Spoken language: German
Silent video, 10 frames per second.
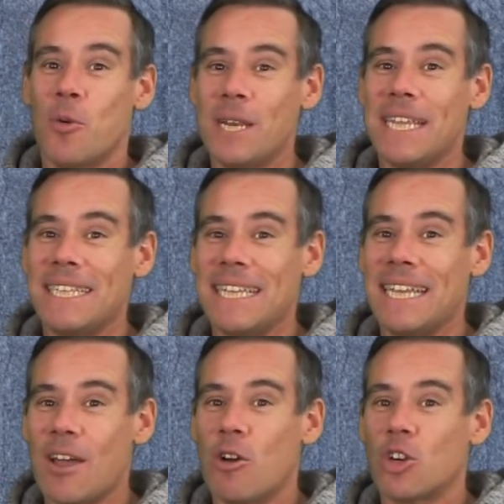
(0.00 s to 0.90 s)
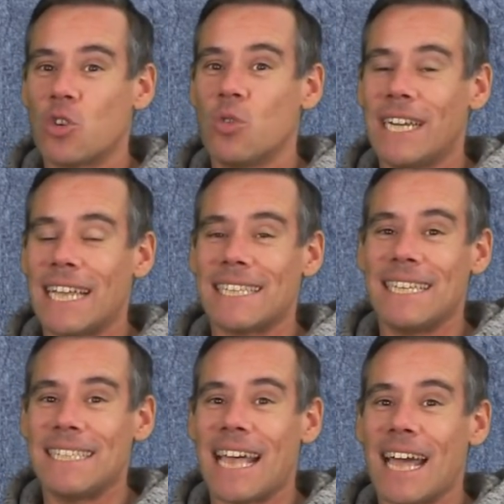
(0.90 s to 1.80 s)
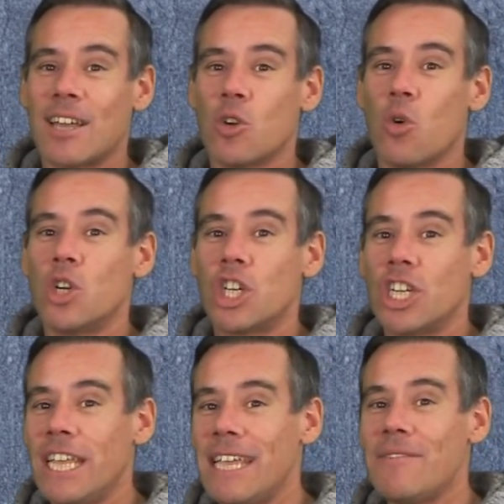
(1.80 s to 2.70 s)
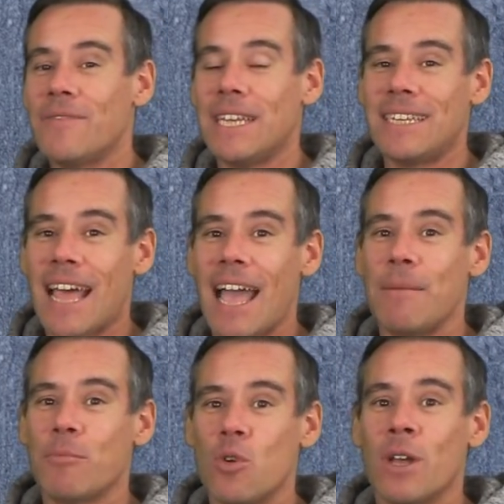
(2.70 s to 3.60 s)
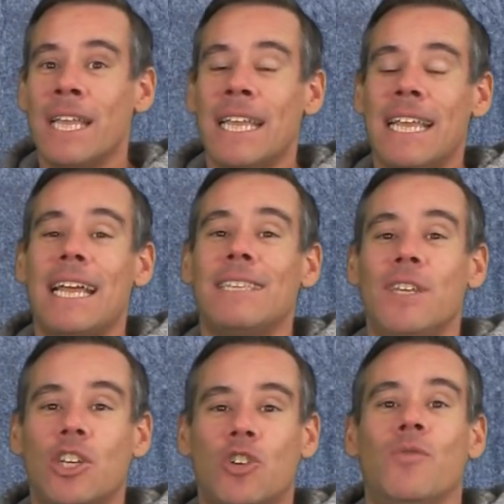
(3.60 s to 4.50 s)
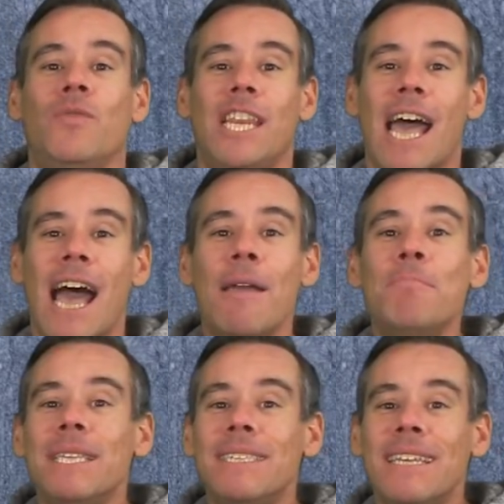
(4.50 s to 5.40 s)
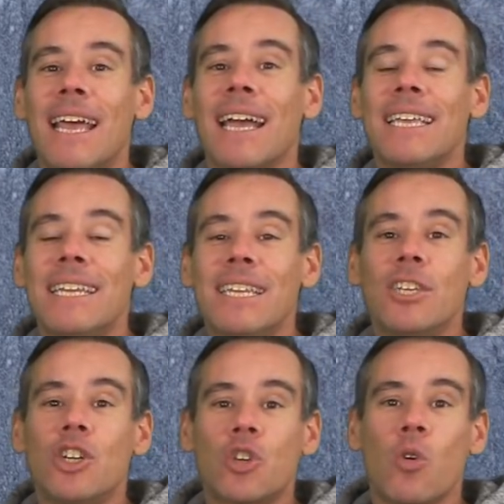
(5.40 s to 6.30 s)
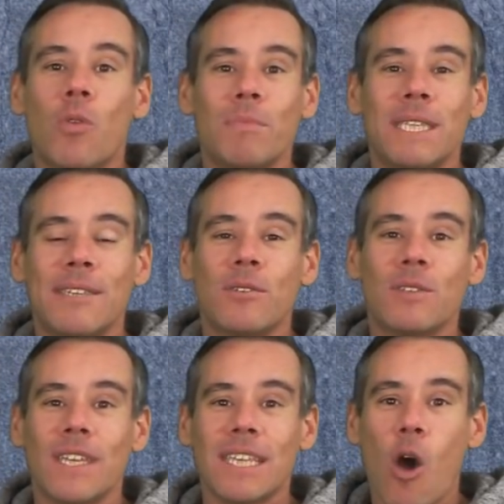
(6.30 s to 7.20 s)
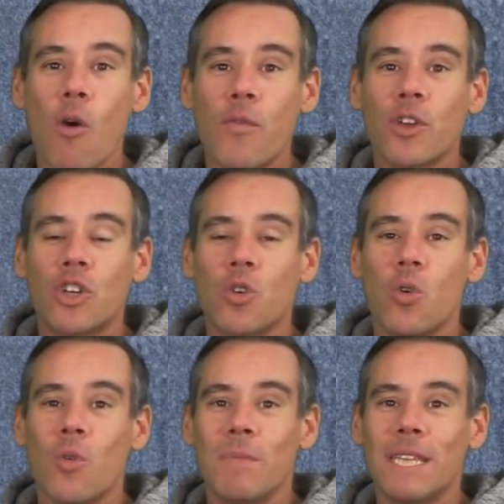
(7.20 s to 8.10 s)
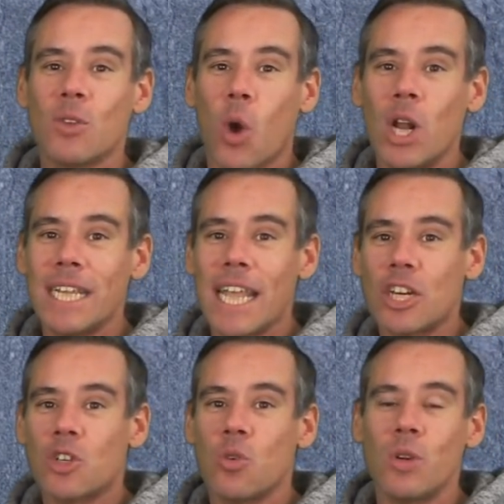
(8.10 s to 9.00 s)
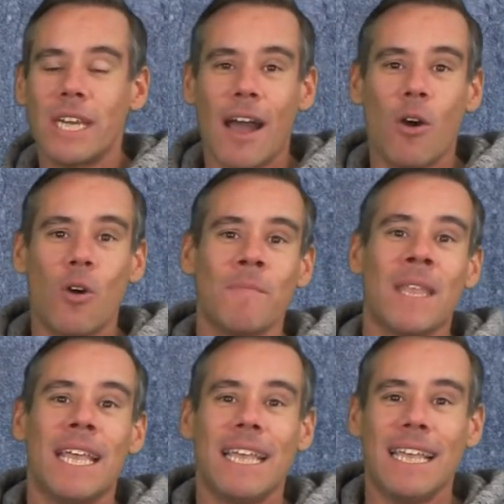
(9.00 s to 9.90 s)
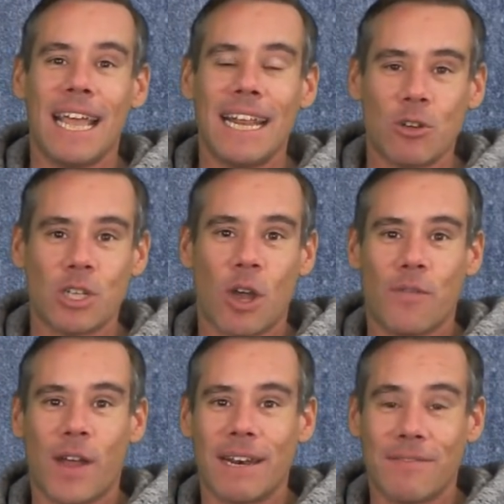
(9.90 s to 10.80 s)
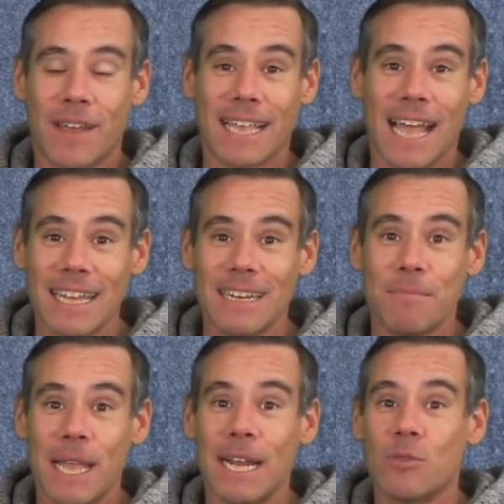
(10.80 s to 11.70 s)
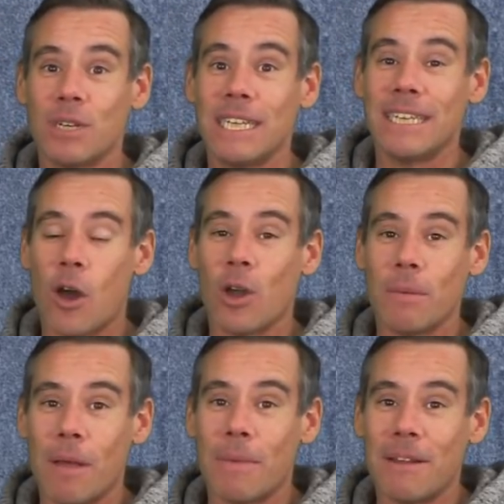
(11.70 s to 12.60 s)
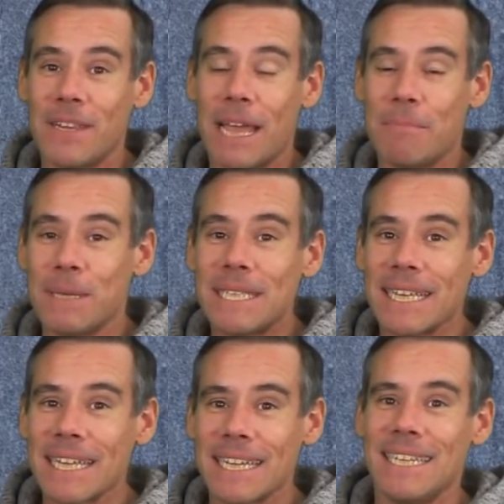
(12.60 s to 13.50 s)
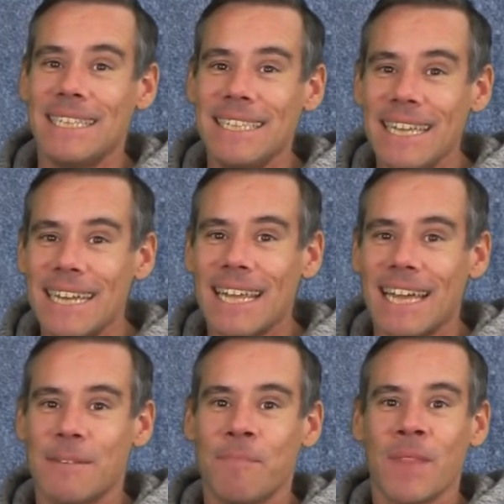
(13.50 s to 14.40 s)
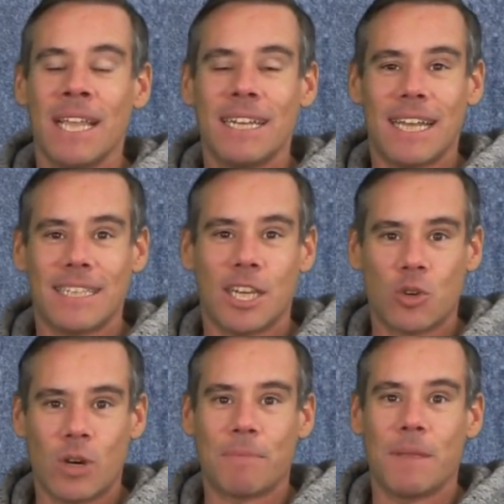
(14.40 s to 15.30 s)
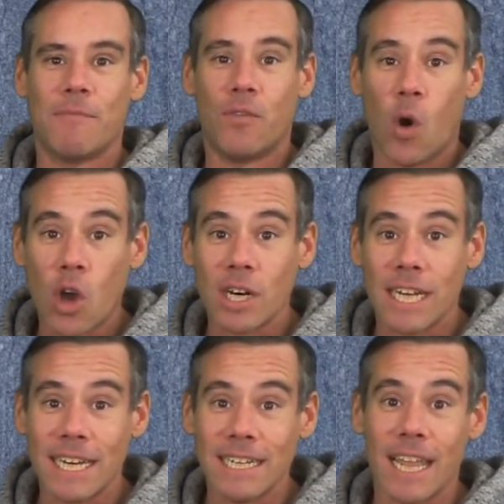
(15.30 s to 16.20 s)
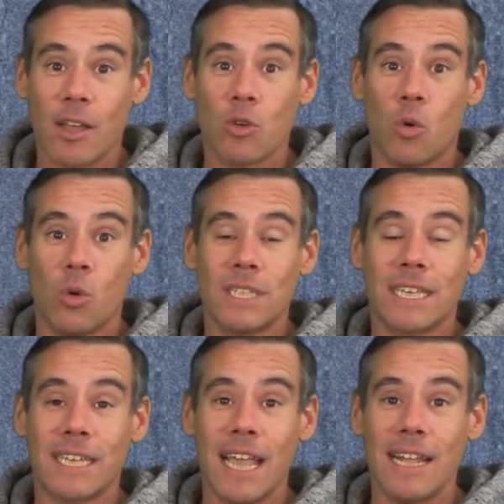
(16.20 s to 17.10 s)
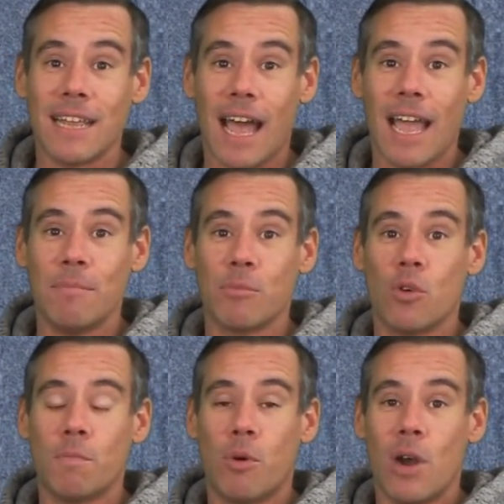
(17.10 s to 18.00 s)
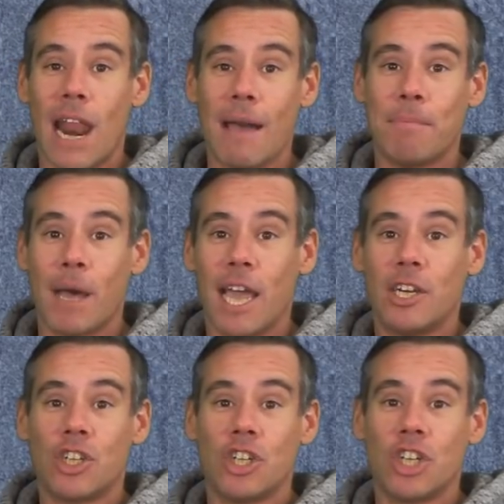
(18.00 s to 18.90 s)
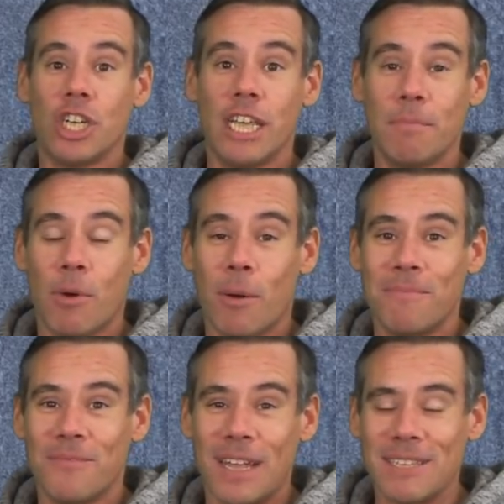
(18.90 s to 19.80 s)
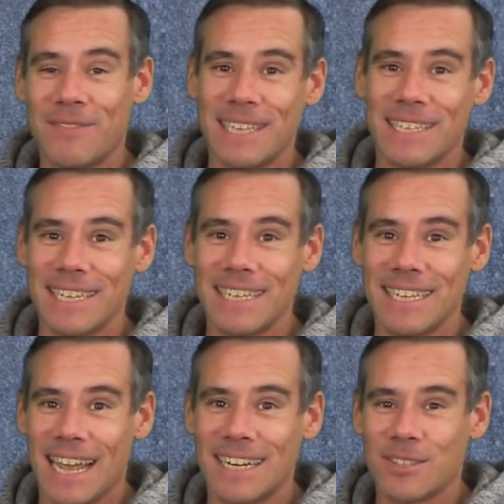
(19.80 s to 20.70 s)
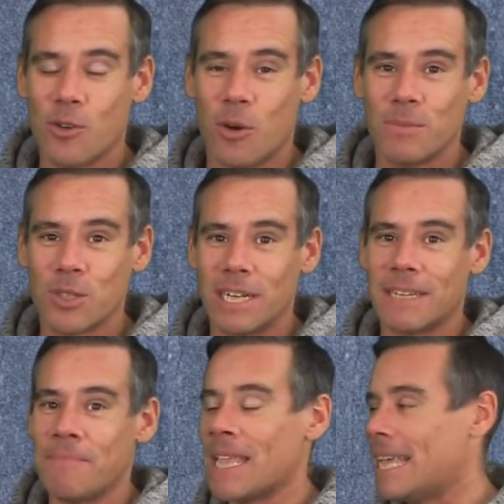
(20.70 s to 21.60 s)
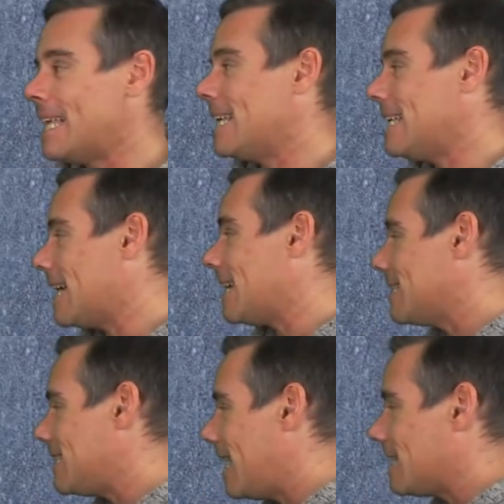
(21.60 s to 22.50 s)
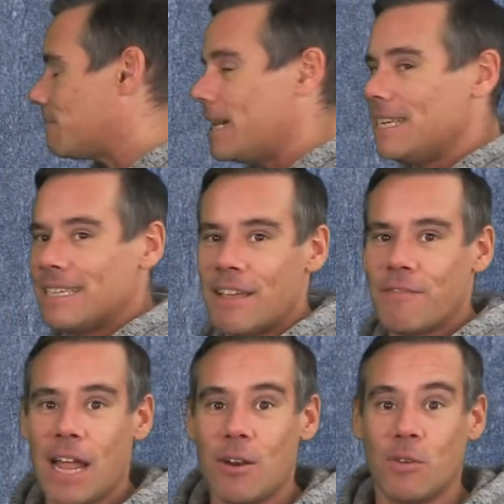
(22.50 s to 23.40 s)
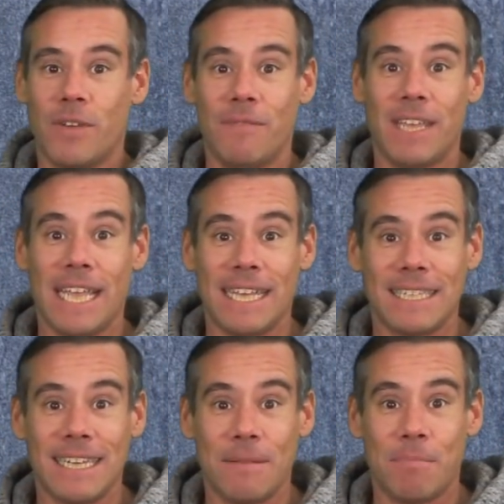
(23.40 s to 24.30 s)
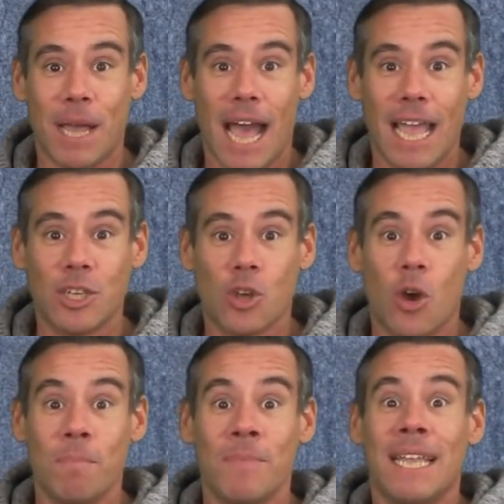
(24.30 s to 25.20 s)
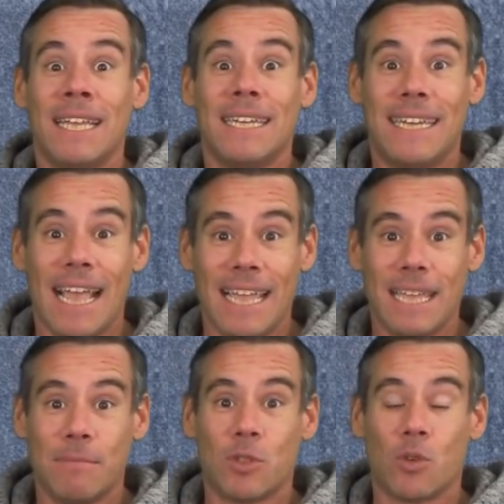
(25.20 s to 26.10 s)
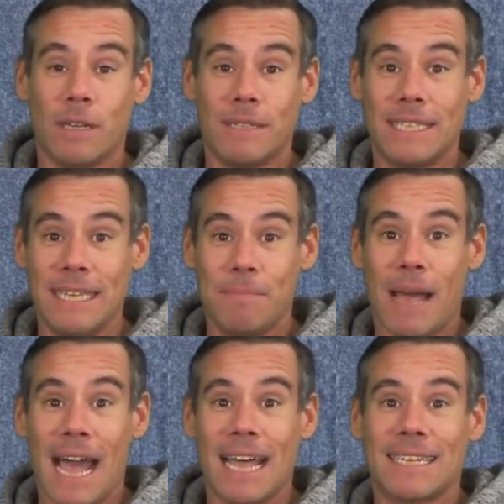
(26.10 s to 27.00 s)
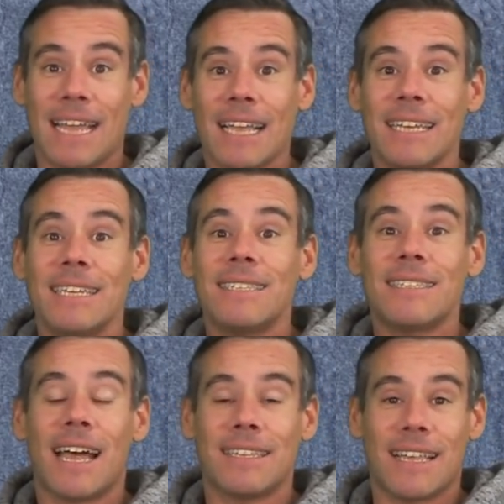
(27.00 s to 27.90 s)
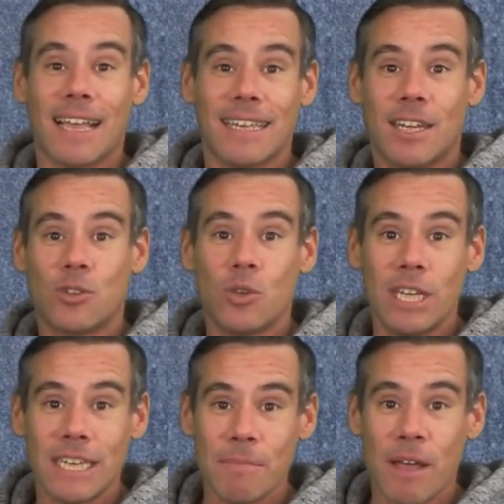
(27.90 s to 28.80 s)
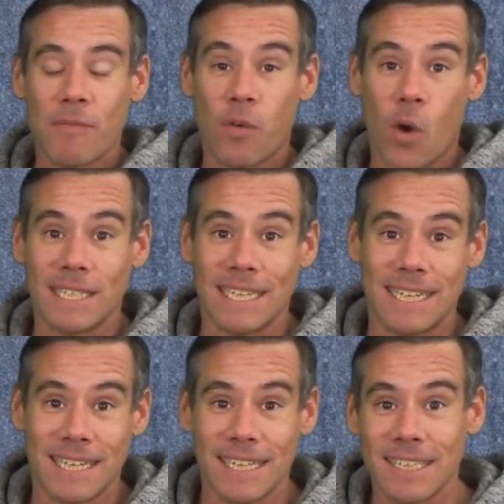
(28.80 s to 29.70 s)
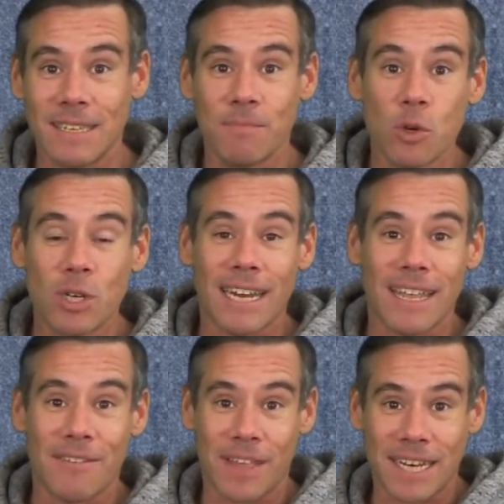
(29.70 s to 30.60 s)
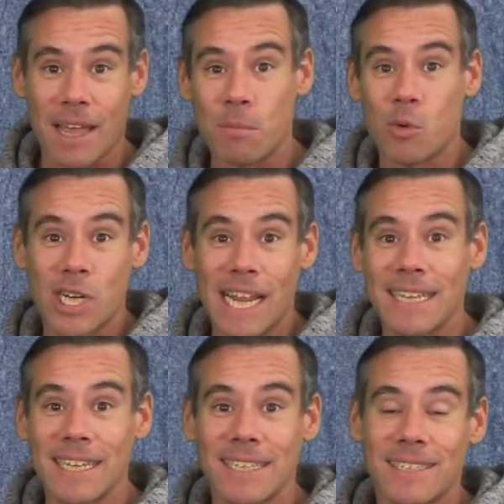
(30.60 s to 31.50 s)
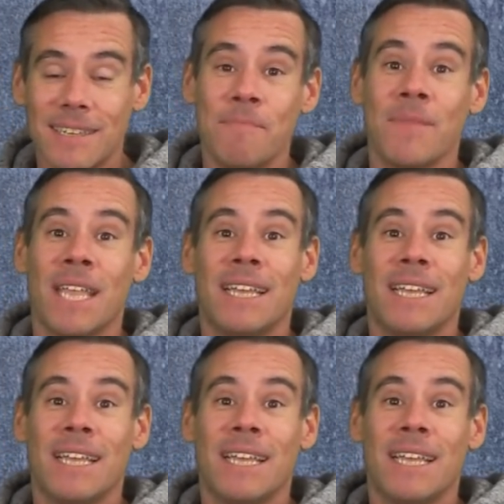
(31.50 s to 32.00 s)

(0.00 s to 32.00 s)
Und ihr seht auch schon, dass in Sachen Großschnee, Wintereinbruch, das wird schon wieder ein bisschen nach hinten geschoben bzw. aufgeschoben. Es sollte ja schon ja auch, ihr erinnert euch auch an vergangene Meldungen, die auch immer mal wieder ein bisschen kritisiert hatte, dass ja schon ab dem Wochenende der große Kälteeinbruch, Polarpeitschen, Schneebomben, was weiß ich nicht alles kommen sollte sollte. Ja, das ist erstmal nicht der Fall. Und wenn wir jetzt in den Bereich kommen, der eben so in sieben, acht Tage ist, da sage ich natürlich immer, vorsichtig ist die Mutter der Wettermodellkiste.